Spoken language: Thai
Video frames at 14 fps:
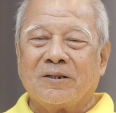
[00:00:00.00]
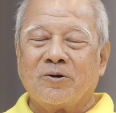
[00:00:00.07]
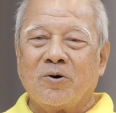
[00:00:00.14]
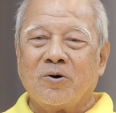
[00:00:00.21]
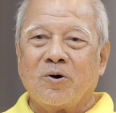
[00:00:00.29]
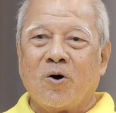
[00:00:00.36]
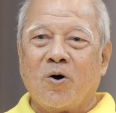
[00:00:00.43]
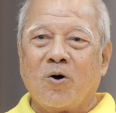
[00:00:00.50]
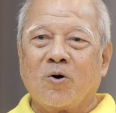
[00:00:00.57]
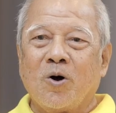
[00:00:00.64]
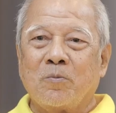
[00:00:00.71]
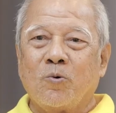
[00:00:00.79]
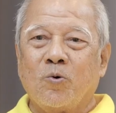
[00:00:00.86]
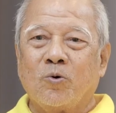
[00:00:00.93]
ต้องขอข
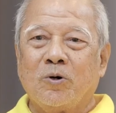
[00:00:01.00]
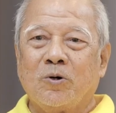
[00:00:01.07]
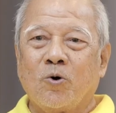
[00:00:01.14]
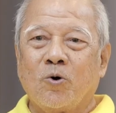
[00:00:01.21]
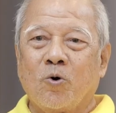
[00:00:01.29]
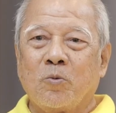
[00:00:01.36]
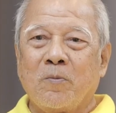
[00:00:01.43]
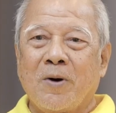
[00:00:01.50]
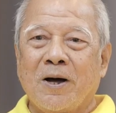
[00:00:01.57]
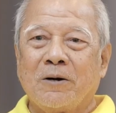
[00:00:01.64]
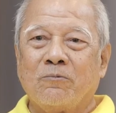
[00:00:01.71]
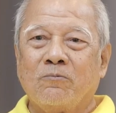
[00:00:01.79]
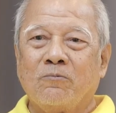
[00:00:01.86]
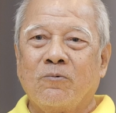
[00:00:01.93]
อบคุณโรงพยาบาล
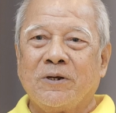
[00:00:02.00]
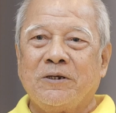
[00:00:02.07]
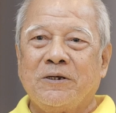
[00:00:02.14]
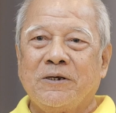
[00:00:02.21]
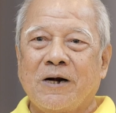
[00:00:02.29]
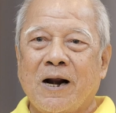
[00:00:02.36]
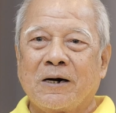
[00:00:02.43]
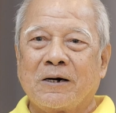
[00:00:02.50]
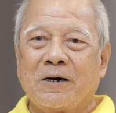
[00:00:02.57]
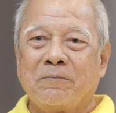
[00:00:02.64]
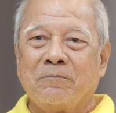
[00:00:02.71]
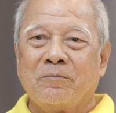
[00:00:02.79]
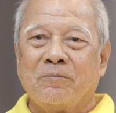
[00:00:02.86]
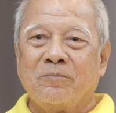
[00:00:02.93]
วชิระครั
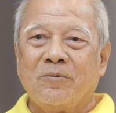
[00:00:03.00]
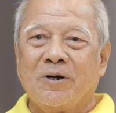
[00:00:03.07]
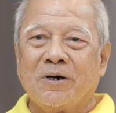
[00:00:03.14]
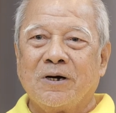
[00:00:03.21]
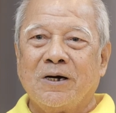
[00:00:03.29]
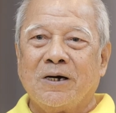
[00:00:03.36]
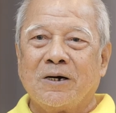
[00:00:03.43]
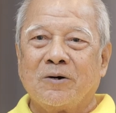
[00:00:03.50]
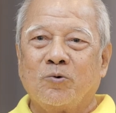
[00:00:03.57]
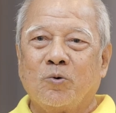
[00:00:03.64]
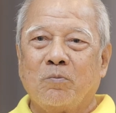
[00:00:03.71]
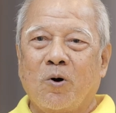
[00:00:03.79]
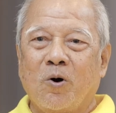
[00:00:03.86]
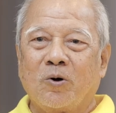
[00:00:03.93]
บ แล้วก็คุ
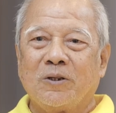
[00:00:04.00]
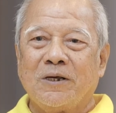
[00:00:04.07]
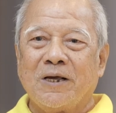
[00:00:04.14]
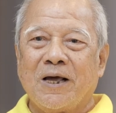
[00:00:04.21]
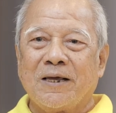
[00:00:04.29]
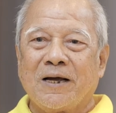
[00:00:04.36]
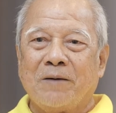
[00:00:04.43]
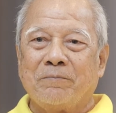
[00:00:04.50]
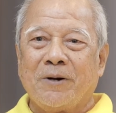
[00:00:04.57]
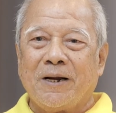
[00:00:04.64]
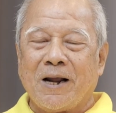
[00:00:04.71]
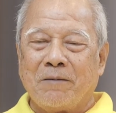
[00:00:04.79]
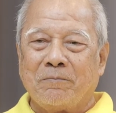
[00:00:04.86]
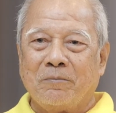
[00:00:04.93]
ณหมอที่ให้คำ
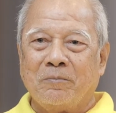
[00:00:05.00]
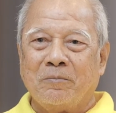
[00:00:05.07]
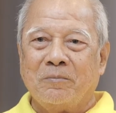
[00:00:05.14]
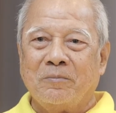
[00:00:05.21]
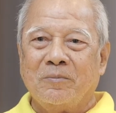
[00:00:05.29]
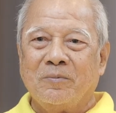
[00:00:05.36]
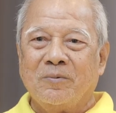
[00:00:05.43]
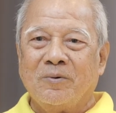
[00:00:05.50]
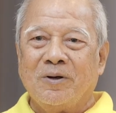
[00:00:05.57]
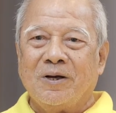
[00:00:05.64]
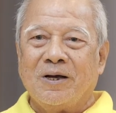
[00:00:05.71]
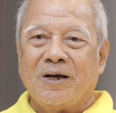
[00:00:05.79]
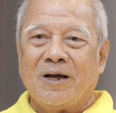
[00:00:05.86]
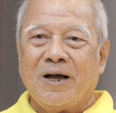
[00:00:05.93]
แนะ
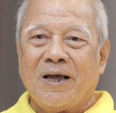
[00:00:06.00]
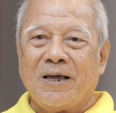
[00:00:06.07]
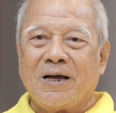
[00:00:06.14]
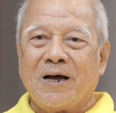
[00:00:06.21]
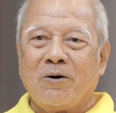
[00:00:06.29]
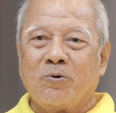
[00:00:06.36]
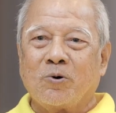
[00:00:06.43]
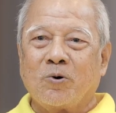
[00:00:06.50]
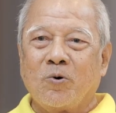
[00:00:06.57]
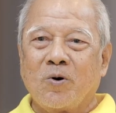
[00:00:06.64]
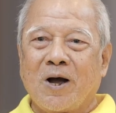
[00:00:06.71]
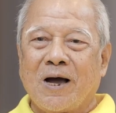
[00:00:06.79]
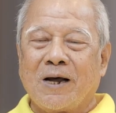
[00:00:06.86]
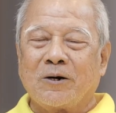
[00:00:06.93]
นำให้เข้าโครง
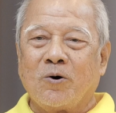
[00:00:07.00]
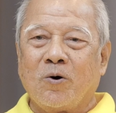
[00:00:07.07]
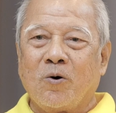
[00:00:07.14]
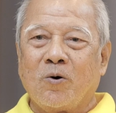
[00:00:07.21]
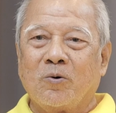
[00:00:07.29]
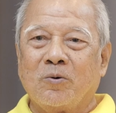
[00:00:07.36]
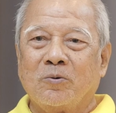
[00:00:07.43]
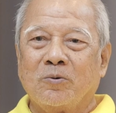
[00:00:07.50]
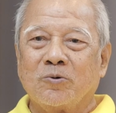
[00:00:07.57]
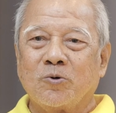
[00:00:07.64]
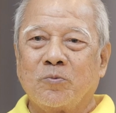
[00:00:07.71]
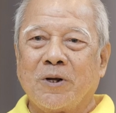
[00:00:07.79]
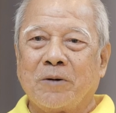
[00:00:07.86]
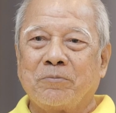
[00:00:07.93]
การของส
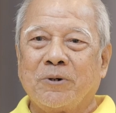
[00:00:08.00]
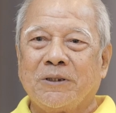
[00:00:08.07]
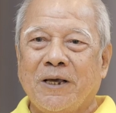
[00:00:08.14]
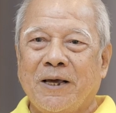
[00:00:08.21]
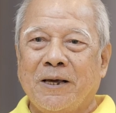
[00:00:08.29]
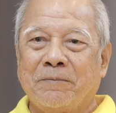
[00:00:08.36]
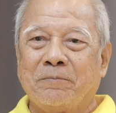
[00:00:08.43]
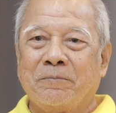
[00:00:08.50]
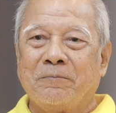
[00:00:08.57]
มเด็จพระเทพ